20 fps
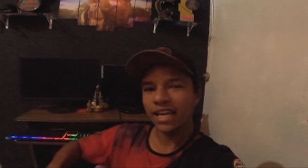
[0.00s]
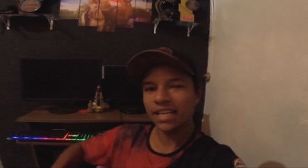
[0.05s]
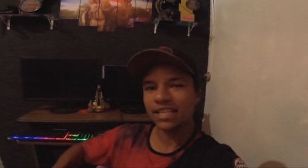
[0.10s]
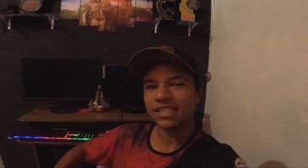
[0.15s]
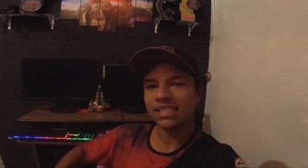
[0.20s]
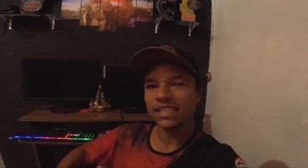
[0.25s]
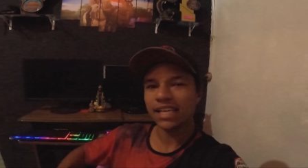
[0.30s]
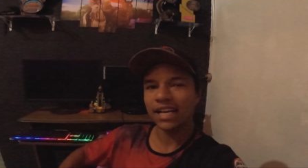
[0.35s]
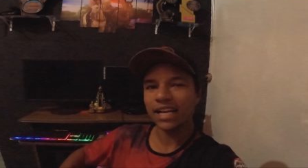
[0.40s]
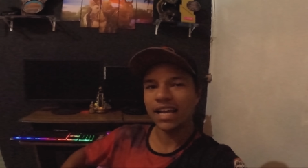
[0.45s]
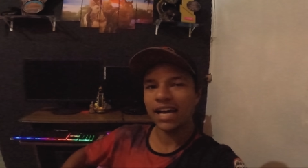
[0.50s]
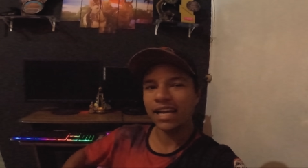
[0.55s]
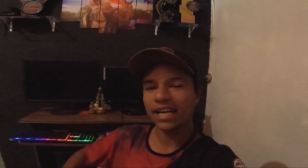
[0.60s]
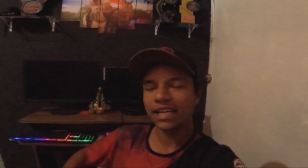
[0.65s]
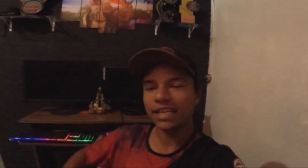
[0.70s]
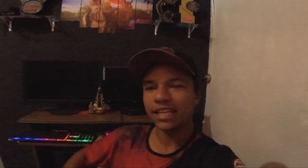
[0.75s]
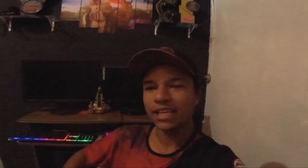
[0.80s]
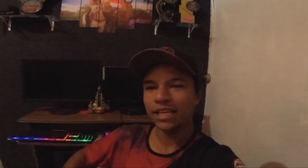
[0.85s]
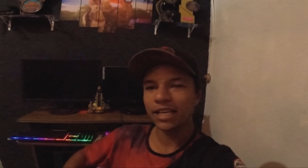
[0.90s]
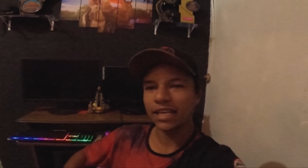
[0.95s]
esse
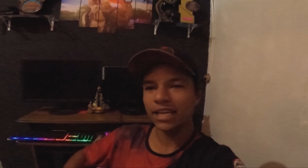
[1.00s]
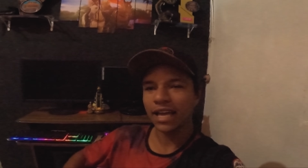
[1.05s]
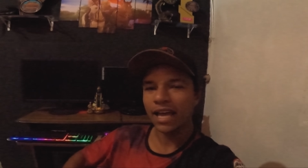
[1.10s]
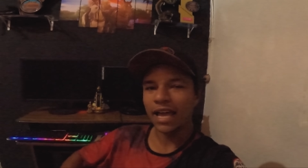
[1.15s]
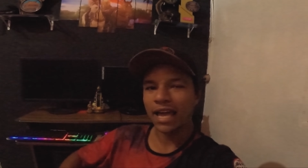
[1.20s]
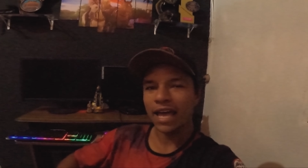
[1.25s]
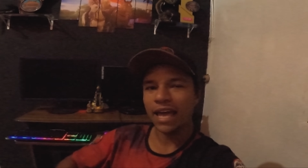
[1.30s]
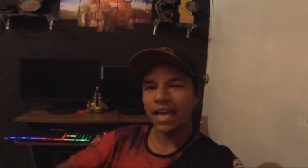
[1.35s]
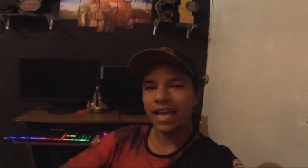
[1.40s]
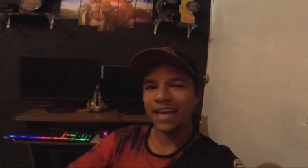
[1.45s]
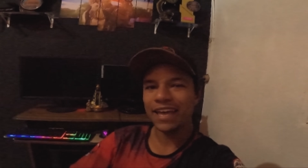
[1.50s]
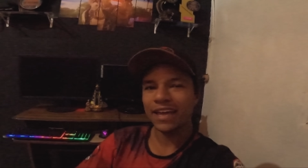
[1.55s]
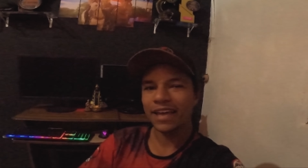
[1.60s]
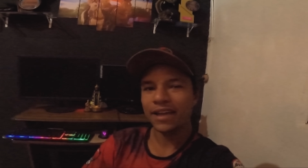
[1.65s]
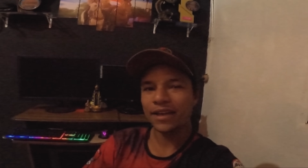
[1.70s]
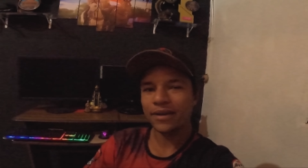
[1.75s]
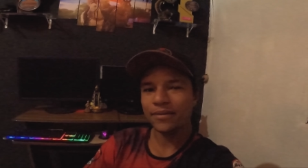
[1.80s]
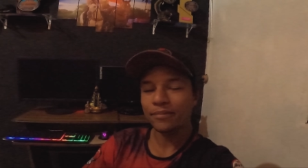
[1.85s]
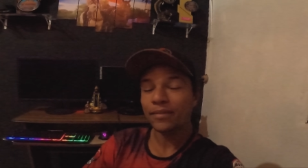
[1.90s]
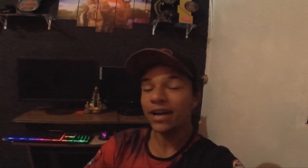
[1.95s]
cenário aqui é,